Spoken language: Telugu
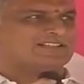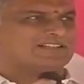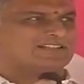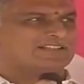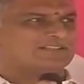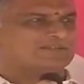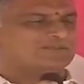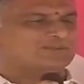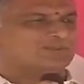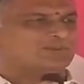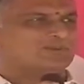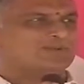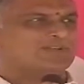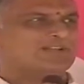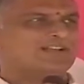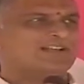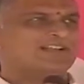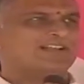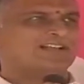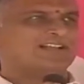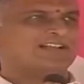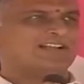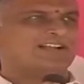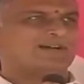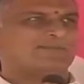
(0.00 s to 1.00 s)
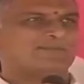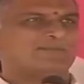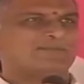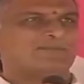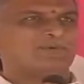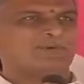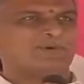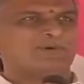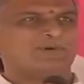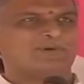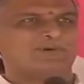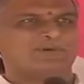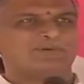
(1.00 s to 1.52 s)
ఈ తోర్నాల
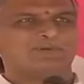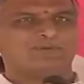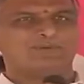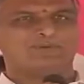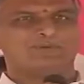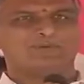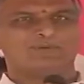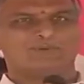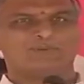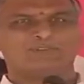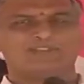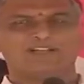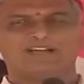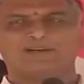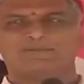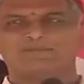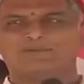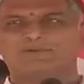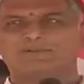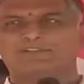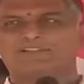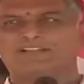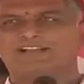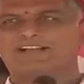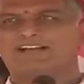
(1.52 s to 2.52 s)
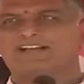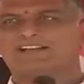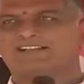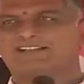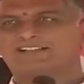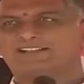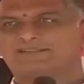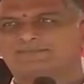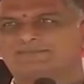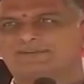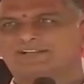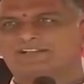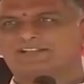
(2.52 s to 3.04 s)
గ్రామంలో కొంత అభివృద్ధి
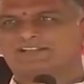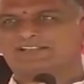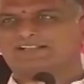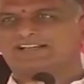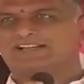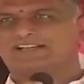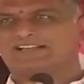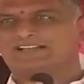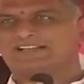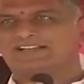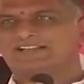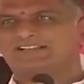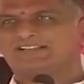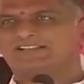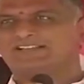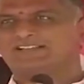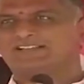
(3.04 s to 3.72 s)
కార్యక్రమాలకు కానీ